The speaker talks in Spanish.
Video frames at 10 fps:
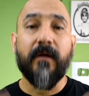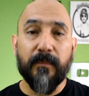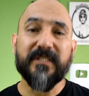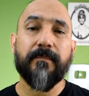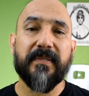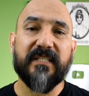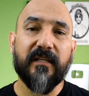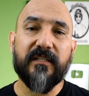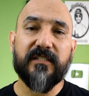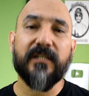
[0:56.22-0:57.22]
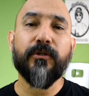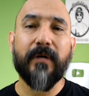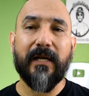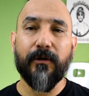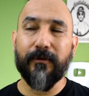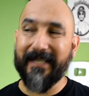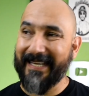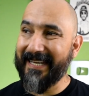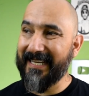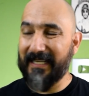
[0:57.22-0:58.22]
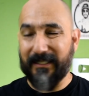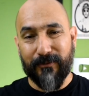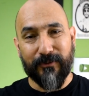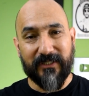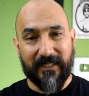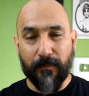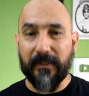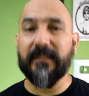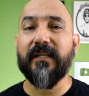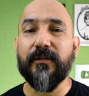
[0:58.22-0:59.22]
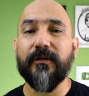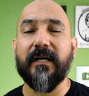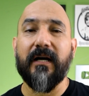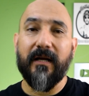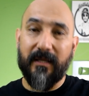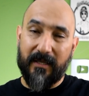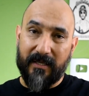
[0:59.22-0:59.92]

Vamos a empezar diciendo algo que no tiene vuelta de hoja